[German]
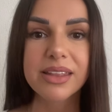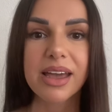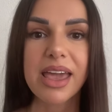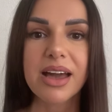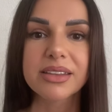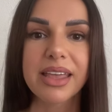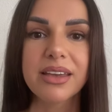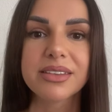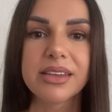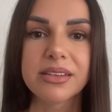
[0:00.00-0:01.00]
Der Herr
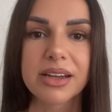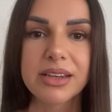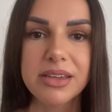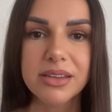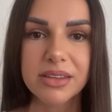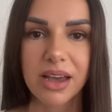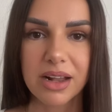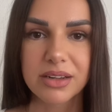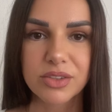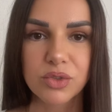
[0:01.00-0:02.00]
denkt detaillierter
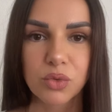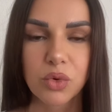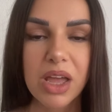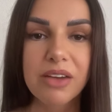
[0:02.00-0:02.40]
als du.